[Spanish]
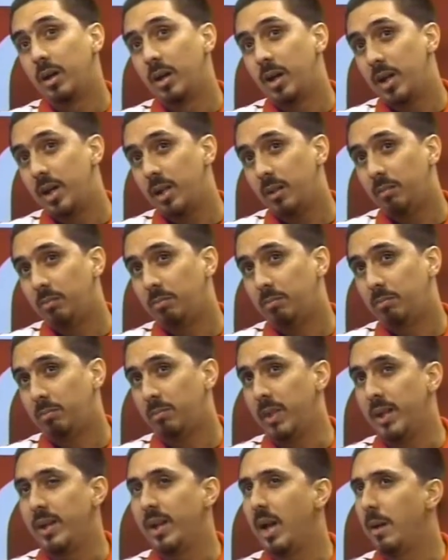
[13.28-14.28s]
que
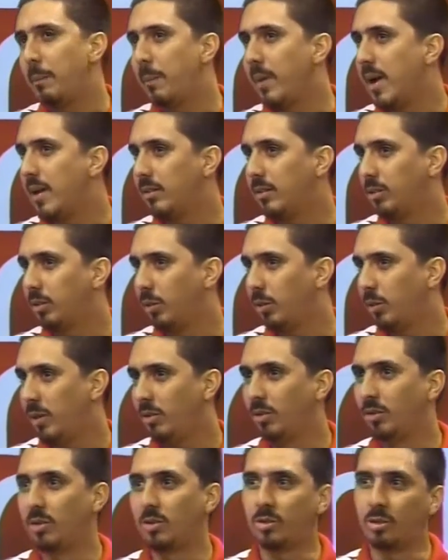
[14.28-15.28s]
tienen GPS y todo
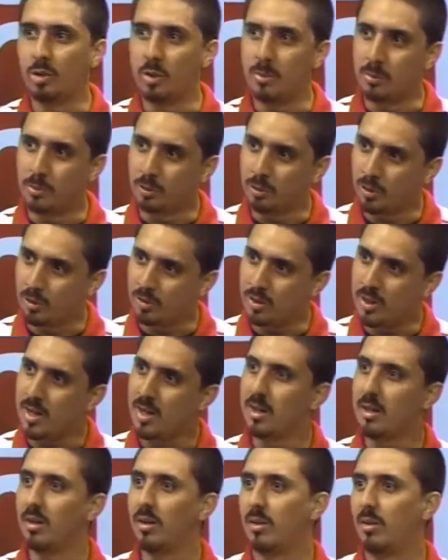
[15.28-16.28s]
eso, no todo el mundo lo
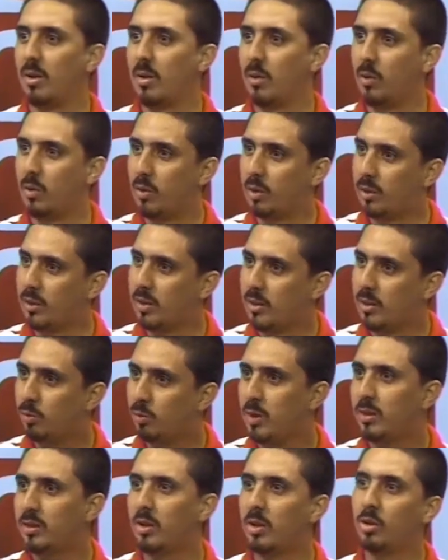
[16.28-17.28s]
tiene. Algunos tienen
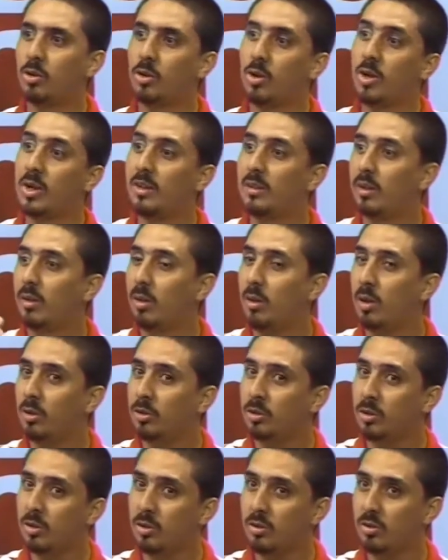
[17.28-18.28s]
Twitter, otros,
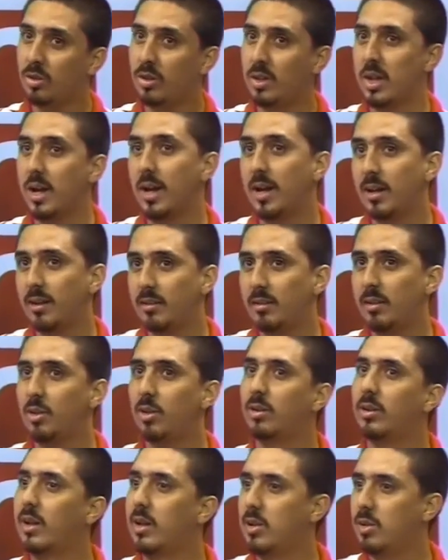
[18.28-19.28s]
otros que ya han
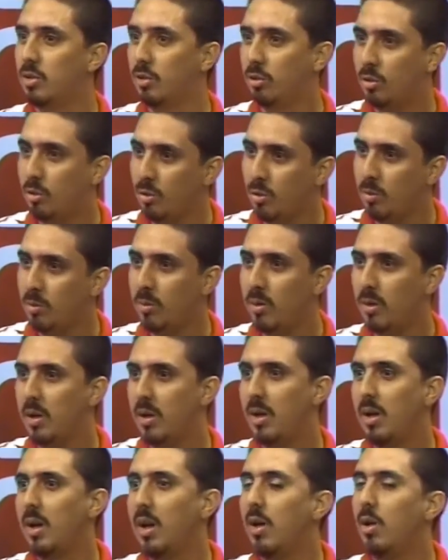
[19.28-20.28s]
crecido están en YouTube.
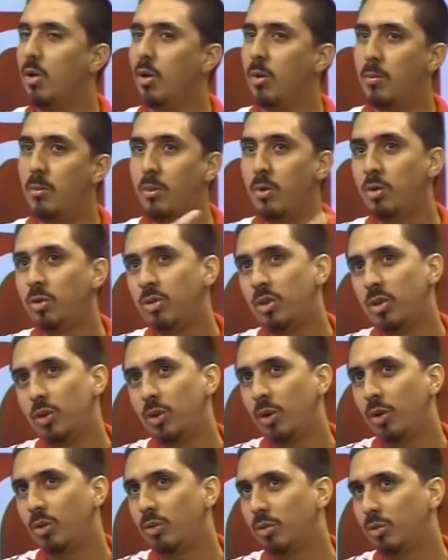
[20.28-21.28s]
Los
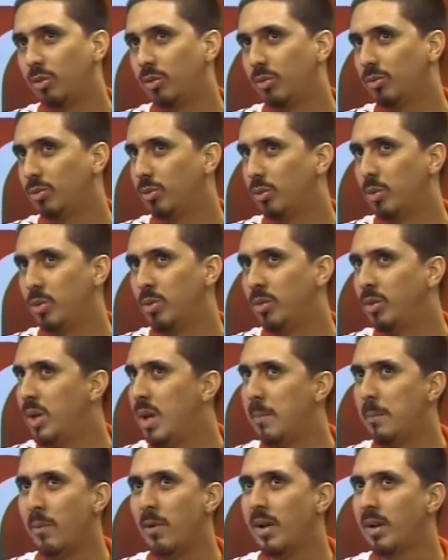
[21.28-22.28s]
músicos, un
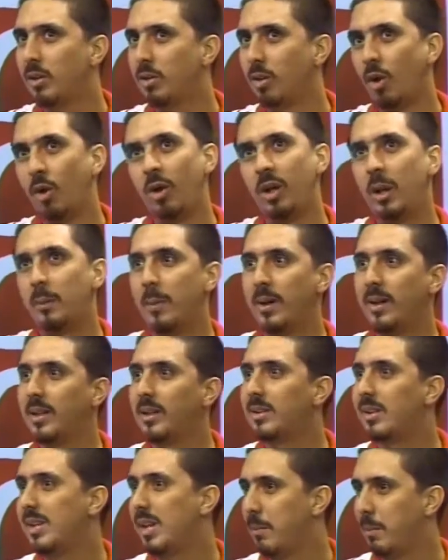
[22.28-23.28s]
tiempo que todas las
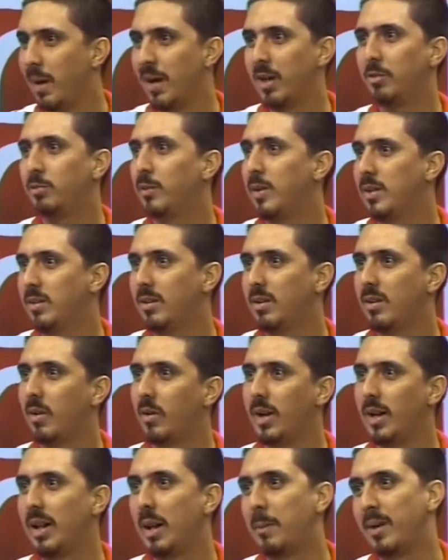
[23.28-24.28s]
bandas tenían MySpace,
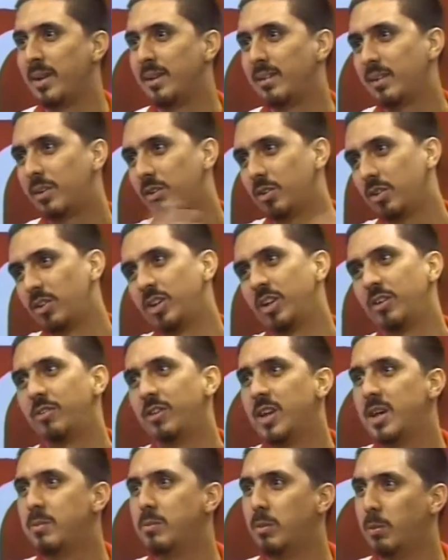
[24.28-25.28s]
ahora las bandas se cruzaron a
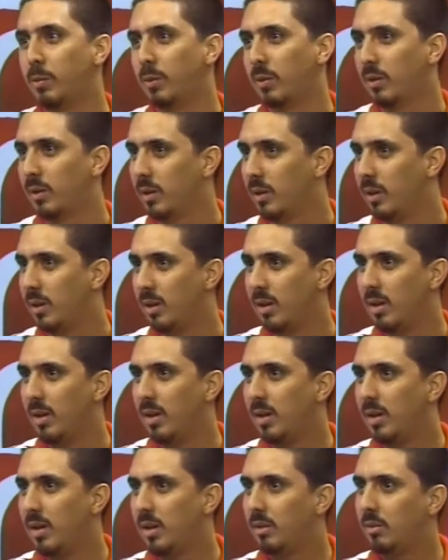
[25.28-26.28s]
Facebook porque
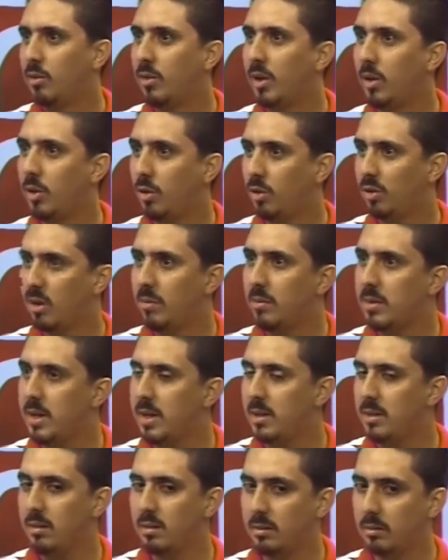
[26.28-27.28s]
es una cosa
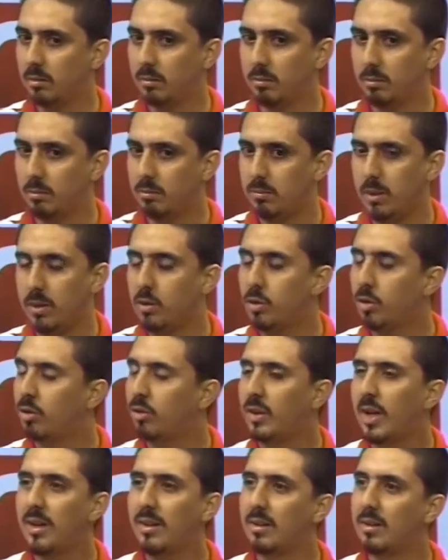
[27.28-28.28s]
bien, bien
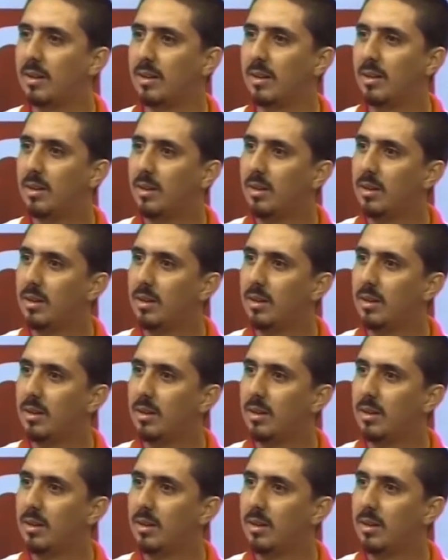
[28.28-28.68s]
constante